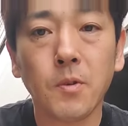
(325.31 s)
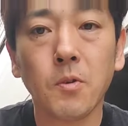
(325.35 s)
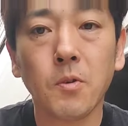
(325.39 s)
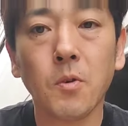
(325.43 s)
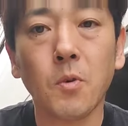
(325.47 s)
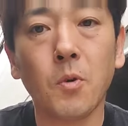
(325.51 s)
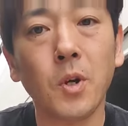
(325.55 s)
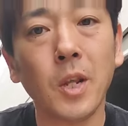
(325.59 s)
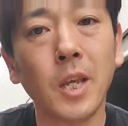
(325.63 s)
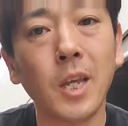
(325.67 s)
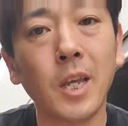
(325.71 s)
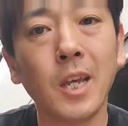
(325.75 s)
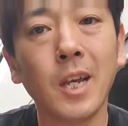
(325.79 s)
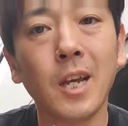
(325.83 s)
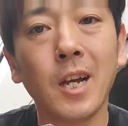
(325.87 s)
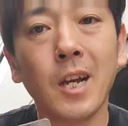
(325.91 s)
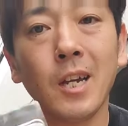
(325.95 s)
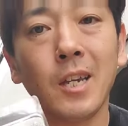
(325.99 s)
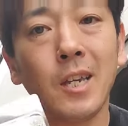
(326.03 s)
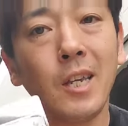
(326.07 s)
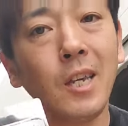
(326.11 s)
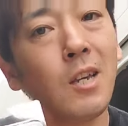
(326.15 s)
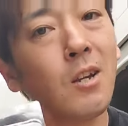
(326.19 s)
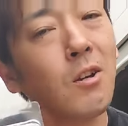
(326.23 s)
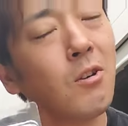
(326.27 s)
これが
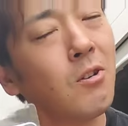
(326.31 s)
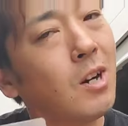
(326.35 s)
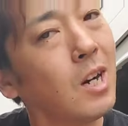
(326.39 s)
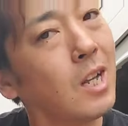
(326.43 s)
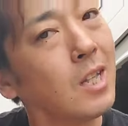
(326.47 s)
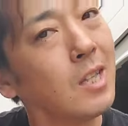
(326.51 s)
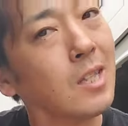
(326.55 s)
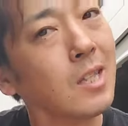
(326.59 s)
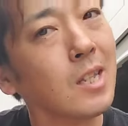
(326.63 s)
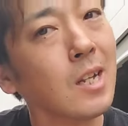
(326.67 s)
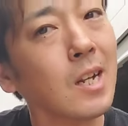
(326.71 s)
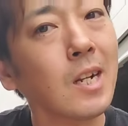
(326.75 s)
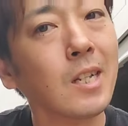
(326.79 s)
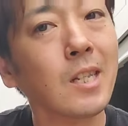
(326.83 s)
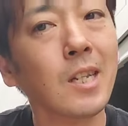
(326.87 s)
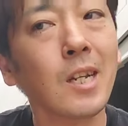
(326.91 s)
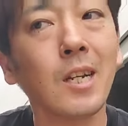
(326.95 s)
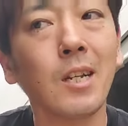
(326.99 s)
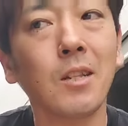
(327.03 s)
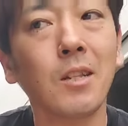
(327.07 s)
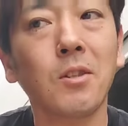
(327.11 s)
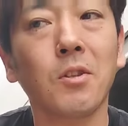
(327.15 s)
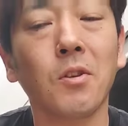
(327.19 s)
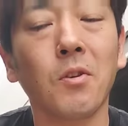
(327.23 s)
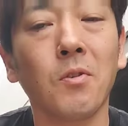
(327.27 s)
1個あったか
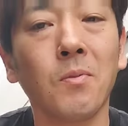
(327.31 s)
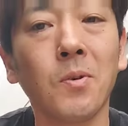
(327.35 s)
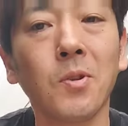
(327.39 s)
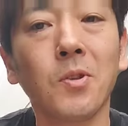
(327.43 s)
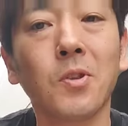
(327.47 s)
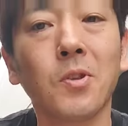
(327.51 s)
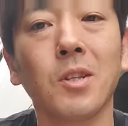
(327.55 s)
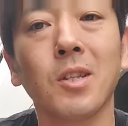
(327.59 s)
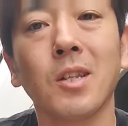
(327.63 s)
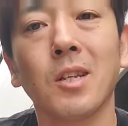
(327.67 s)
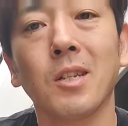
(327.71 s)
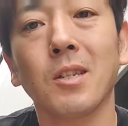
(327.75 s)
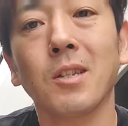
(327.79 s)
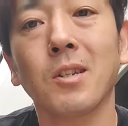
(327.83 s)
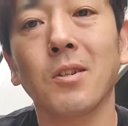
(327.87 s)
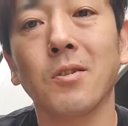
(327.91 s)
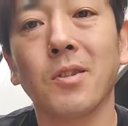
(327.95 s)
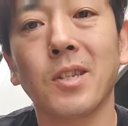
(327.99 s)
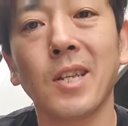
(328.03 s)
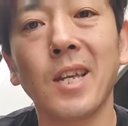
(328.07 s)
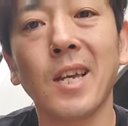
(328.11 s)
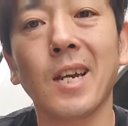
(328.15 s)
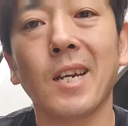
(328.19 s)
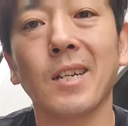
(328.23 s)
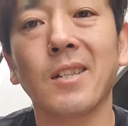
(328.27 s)
なって思ったんですが、
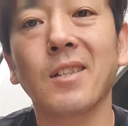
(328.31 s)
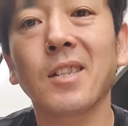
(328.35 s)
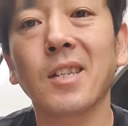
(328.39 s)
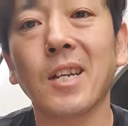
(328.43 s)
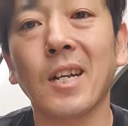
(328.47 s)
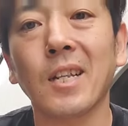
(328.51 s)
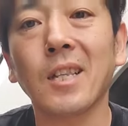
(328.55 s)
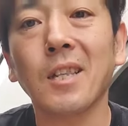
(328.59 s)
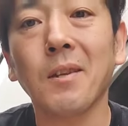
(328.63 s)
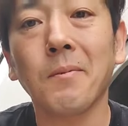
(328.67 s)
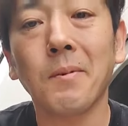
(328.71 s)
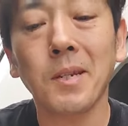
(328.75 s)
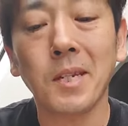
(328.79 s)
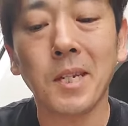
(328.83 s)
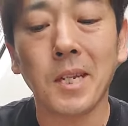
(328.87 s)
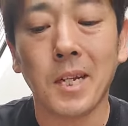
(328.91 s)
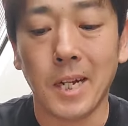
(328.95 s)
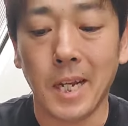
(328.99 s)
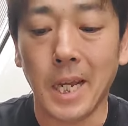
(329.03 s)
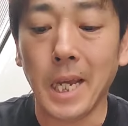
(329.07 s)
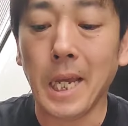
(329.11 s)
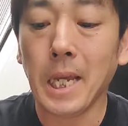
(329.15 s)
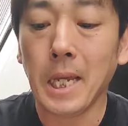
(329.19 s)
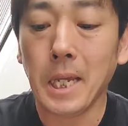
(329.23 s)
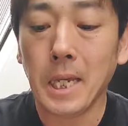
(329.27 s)
前回使ってました
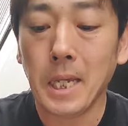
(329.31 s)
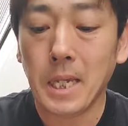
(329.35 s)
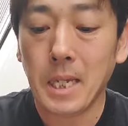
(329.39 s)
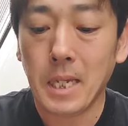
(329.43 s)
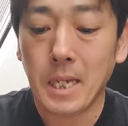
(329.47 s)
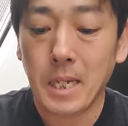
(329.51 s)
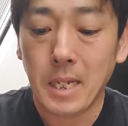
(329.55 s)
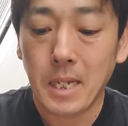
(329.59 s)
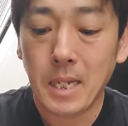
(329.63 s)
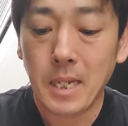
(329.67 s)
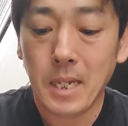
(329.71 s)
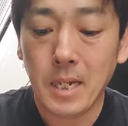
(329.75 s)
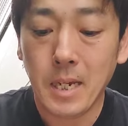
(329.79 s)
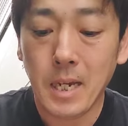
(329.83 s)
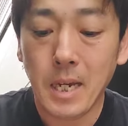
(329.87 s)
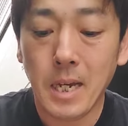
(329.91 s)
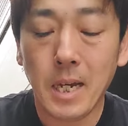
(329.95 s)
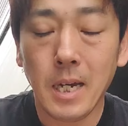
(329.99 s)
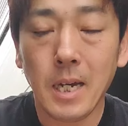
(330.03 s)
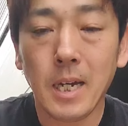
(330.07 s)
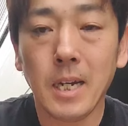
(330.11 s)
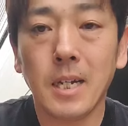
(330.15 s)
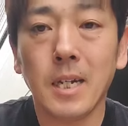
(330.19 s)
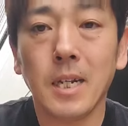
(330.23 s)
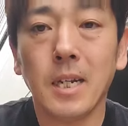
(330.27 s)
ね。
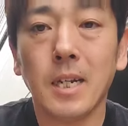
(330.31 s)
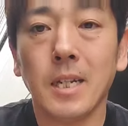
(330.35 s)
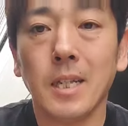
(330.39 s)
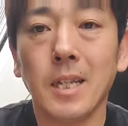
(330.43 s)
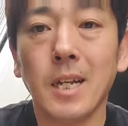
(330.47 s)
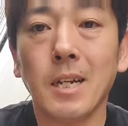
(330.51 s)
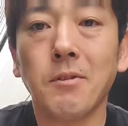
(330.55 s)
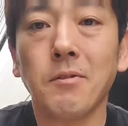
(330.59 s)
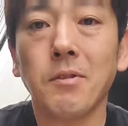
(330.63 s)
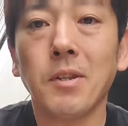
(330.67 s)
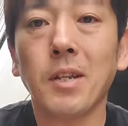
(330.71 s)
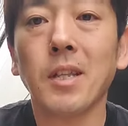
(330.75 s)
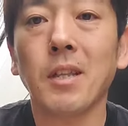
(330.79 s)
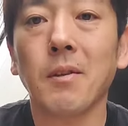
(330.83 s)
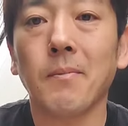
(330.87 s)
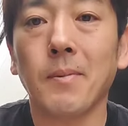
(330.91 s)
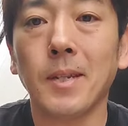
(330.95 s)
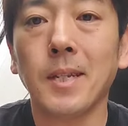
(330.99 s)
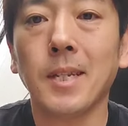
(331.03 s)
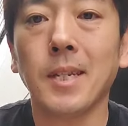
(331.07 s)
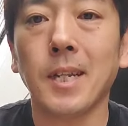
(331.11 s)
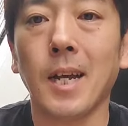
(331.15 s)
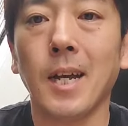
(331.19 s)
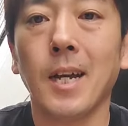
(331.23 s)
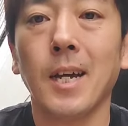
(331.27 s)
えー、なくなってま
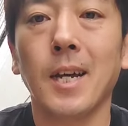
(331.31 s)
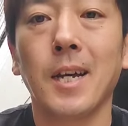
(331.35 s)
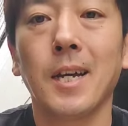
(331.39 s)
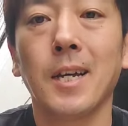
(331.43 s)
した。